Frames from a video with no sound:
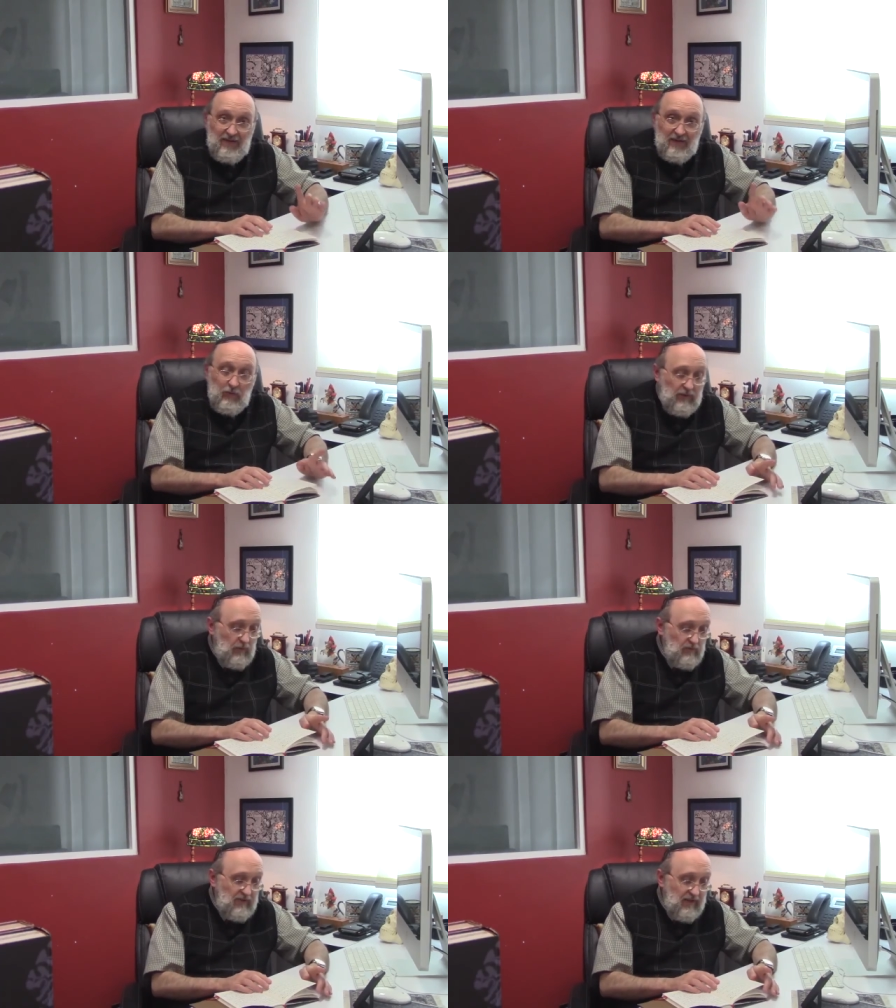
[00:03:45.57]
recuerdan
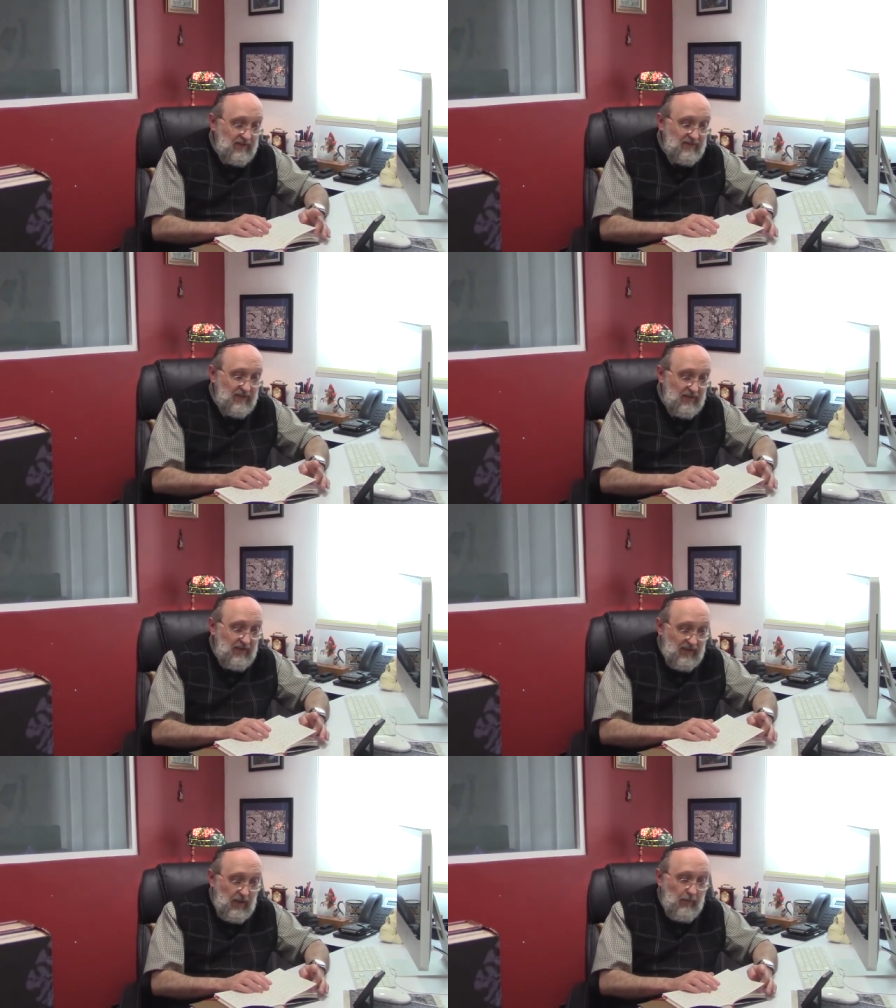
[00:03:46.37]
ustedes que
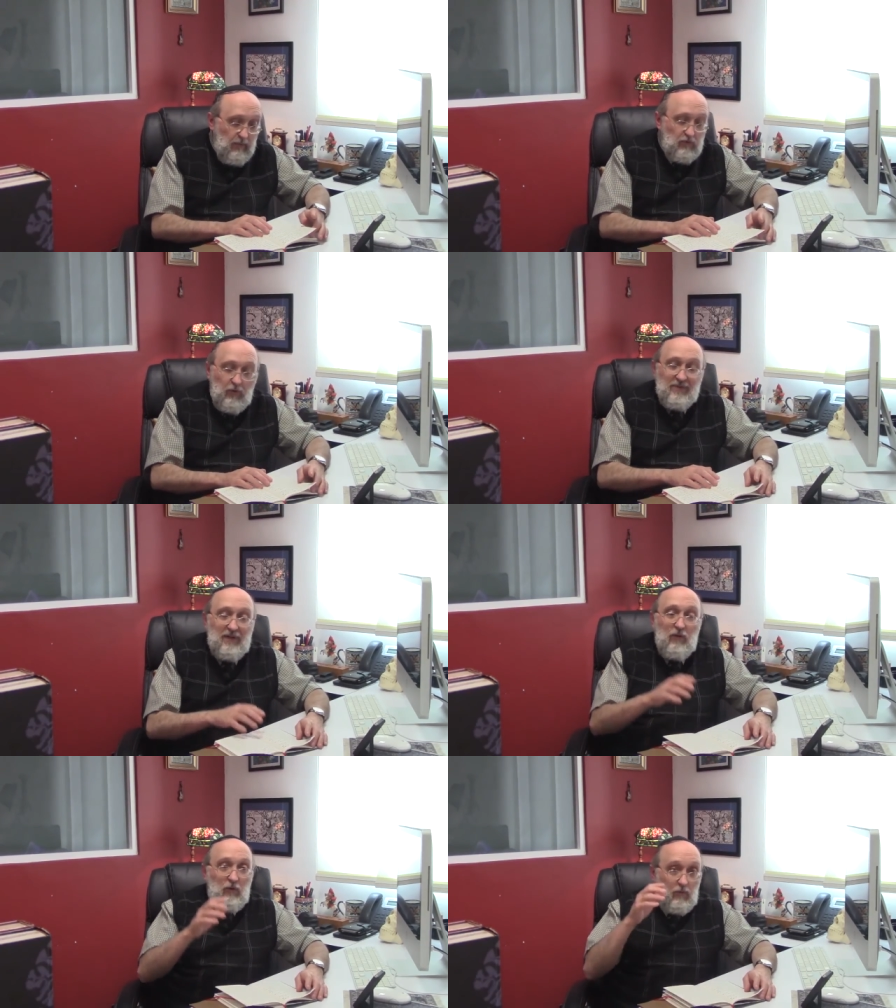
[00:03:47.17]
ya habíamos
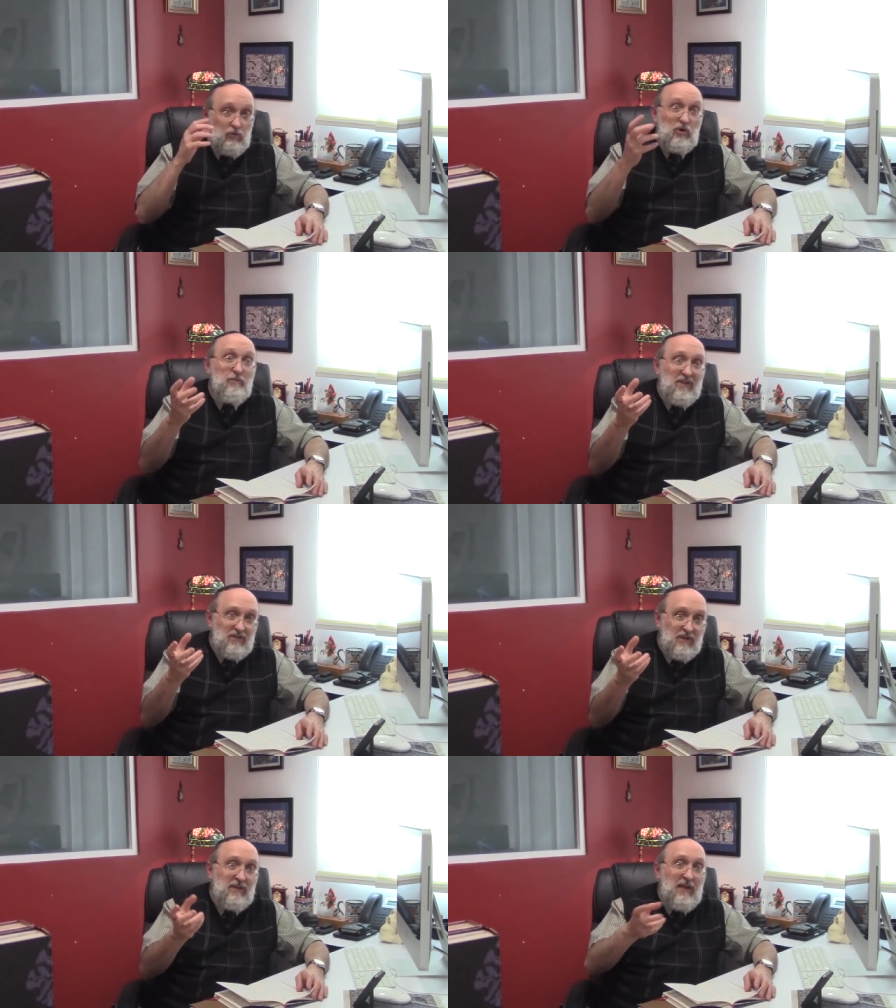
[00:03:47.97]
comentado cómo Jean
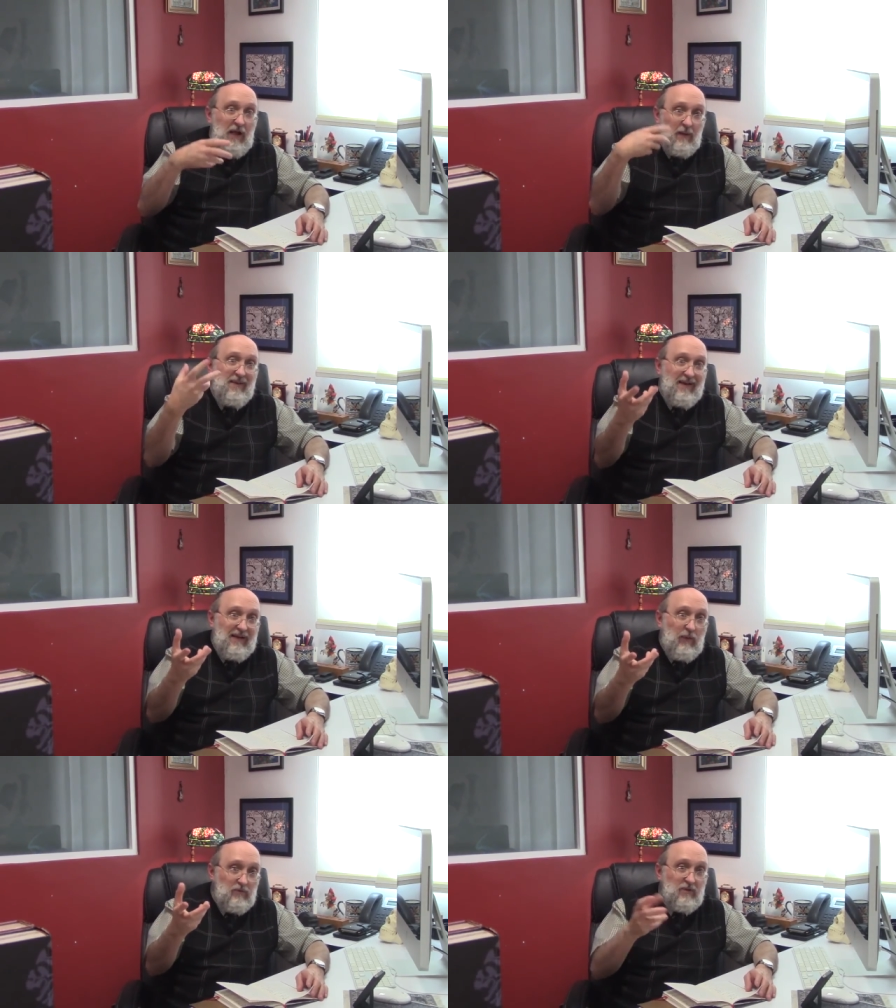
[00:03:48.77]
Piaget había
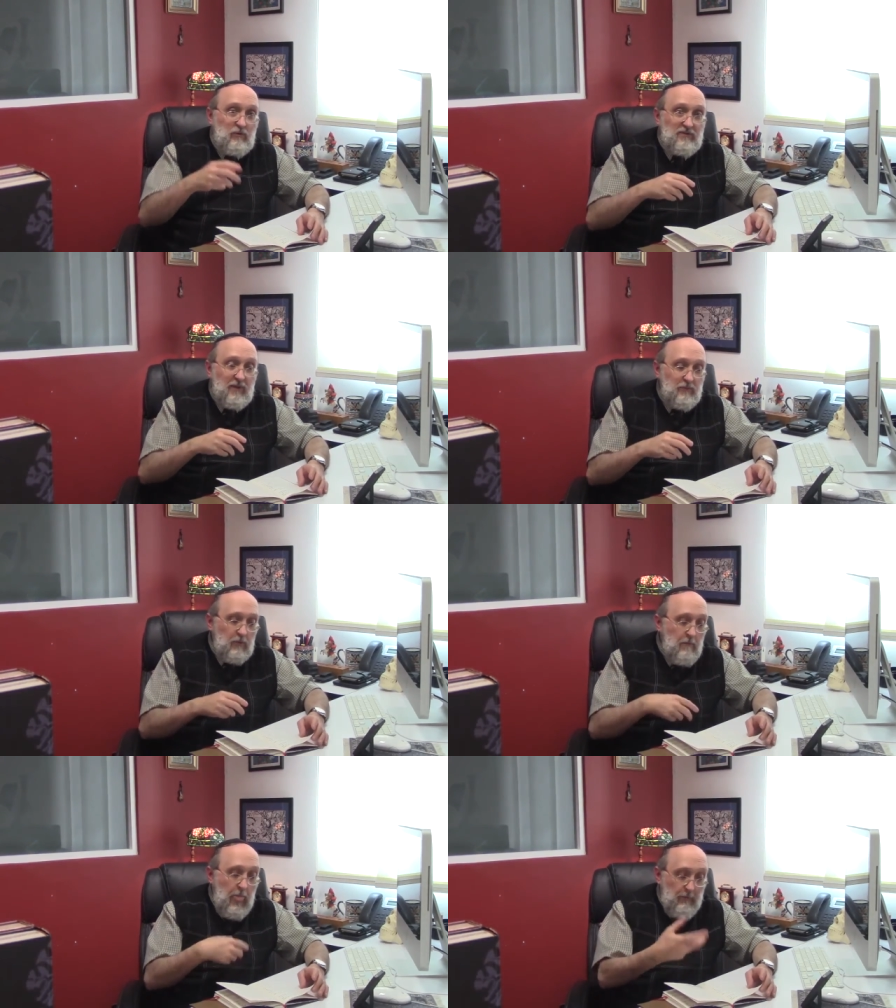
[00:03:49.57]
creado ese concepto,